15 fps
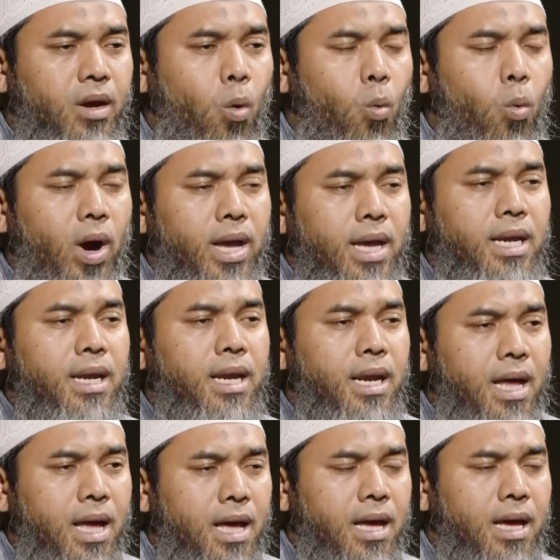Wa
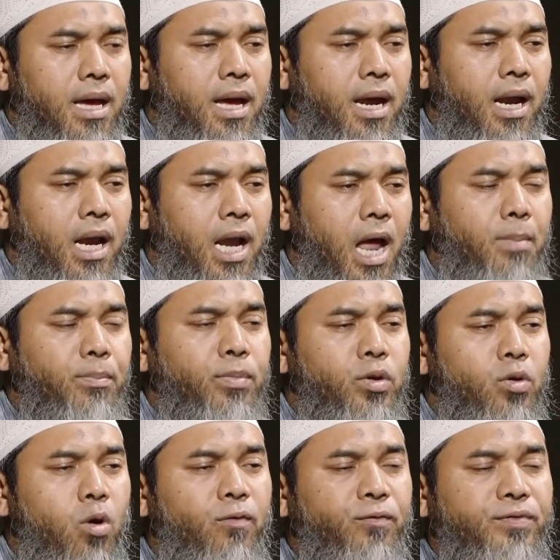illa lam
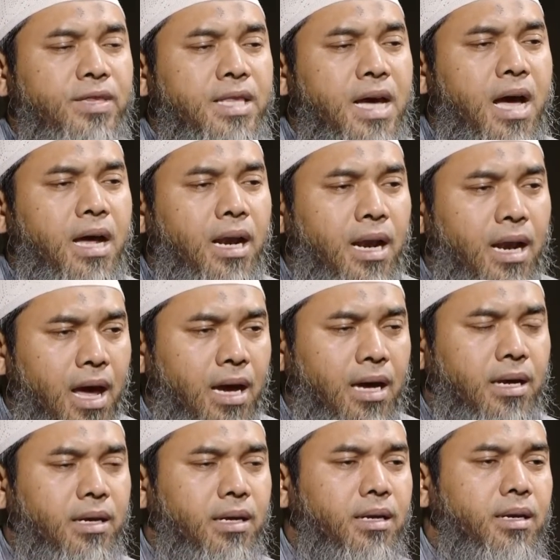yuftah lak.
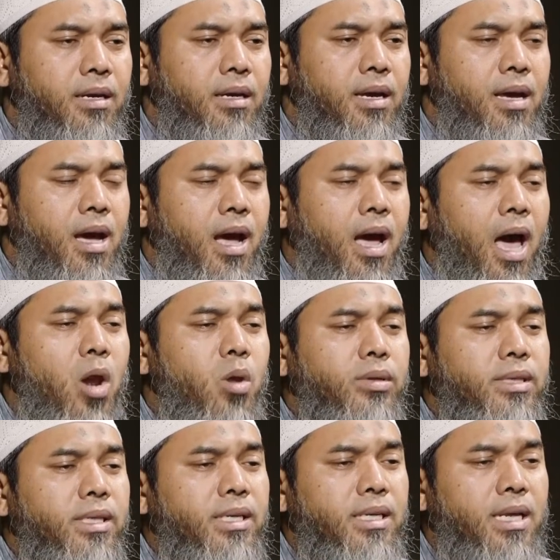Kalau
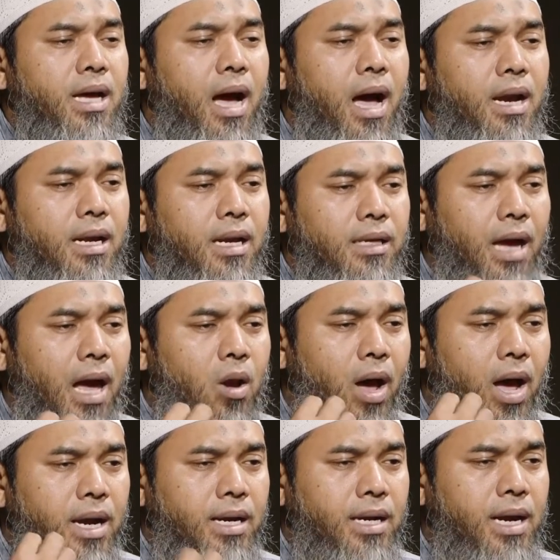tidak anda, kalau
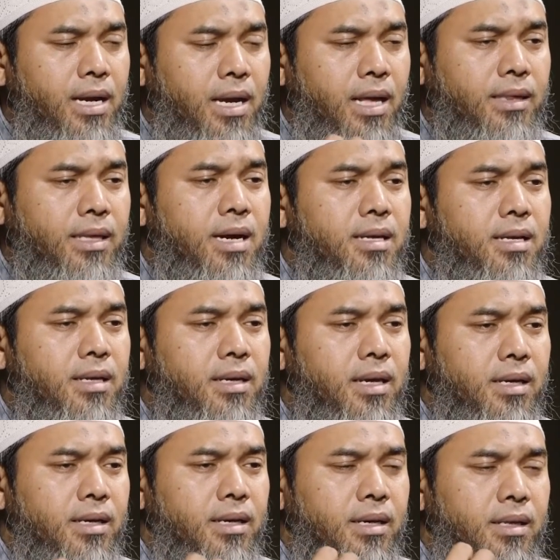Anda datang
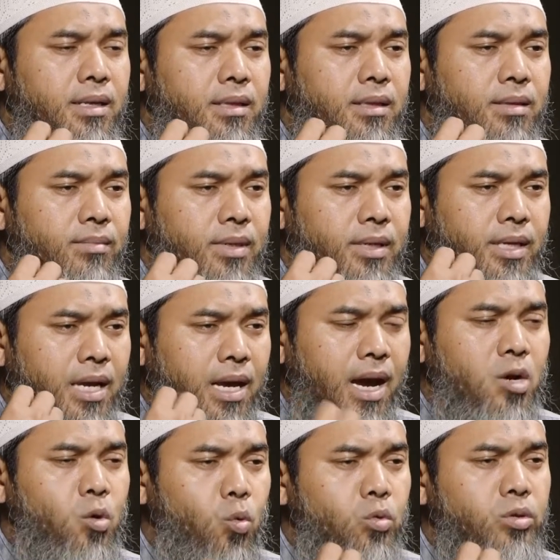
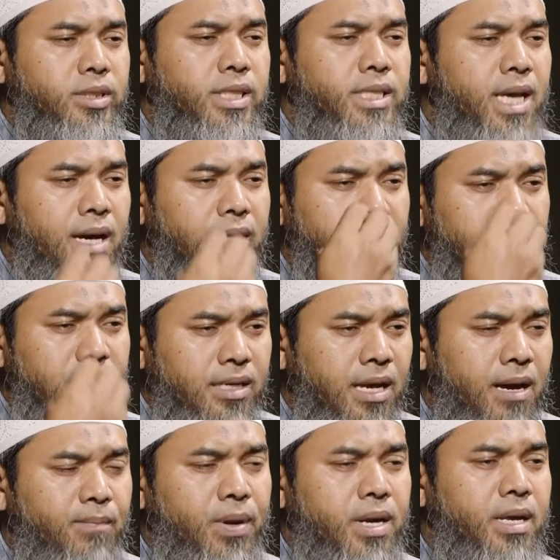dengan kunci yang
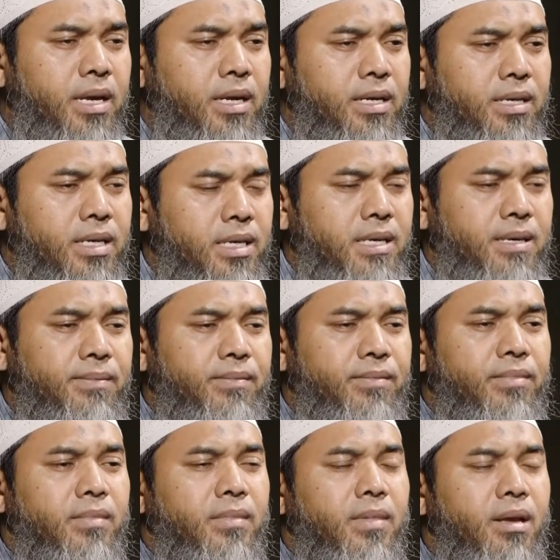tidak bergerigi,
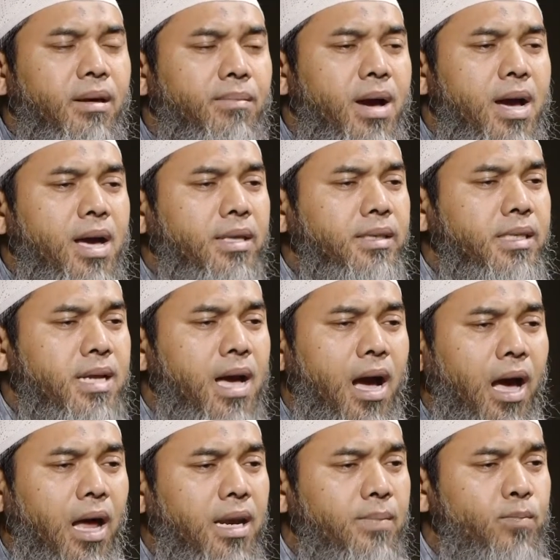maka tidak
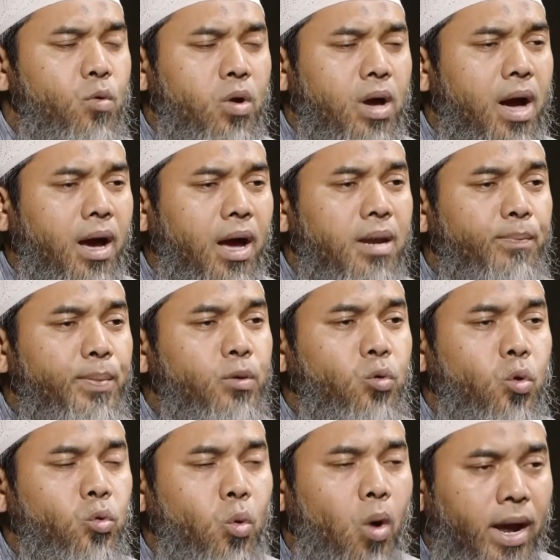akan dibukakan
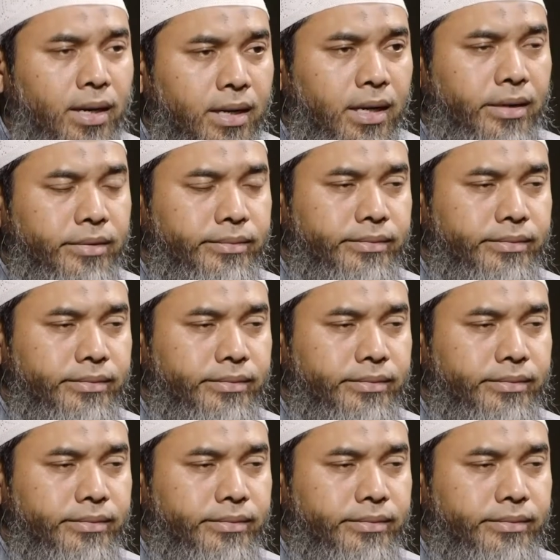pintu untuk Anda.